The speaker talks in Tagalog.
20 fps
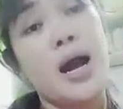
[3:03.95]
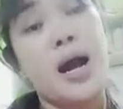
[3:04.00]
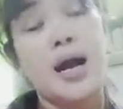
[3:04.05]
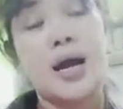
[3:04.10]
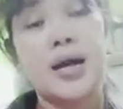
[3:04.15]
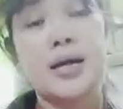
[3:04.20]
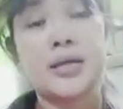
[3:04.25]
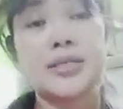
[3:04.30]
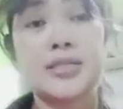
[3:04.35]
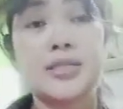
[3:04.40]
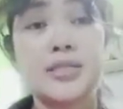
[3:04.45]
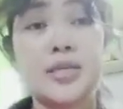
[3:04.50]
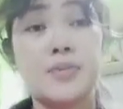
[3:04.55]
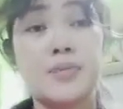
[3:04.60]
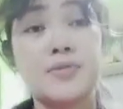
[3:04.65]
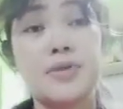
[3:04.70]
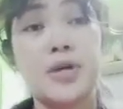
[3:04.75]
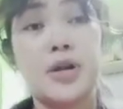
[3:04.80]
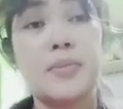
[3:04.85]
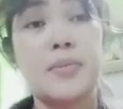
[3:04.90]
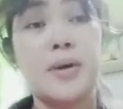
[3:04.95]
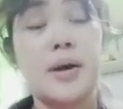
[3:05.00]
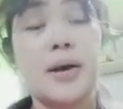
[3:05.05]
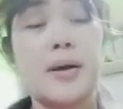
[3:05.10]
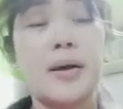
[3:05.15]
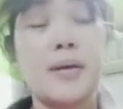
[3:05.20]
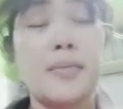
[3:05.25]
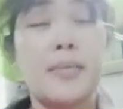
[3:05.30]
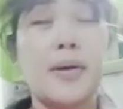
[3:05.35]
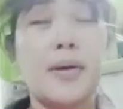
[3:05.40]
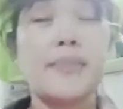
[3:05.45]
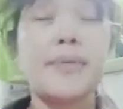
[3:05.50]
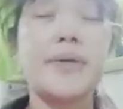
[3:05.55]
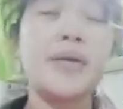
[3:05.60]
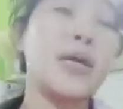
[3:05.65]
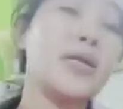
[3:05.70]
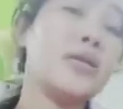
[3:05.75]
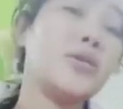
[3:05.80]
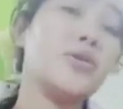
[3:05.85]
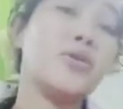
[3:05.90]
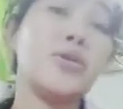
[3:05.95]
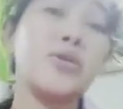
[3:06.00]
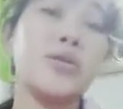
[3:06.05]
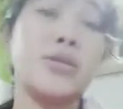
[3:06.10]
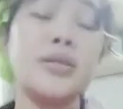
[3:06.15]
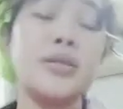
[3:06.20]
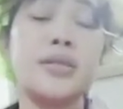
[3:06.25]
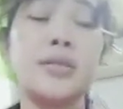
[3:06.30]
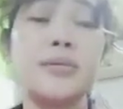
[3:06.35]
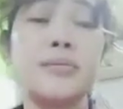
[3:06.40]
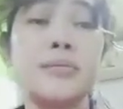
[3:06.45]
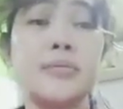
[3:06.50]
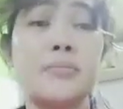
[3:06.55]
ang steps or ma mabigyan nyo rin,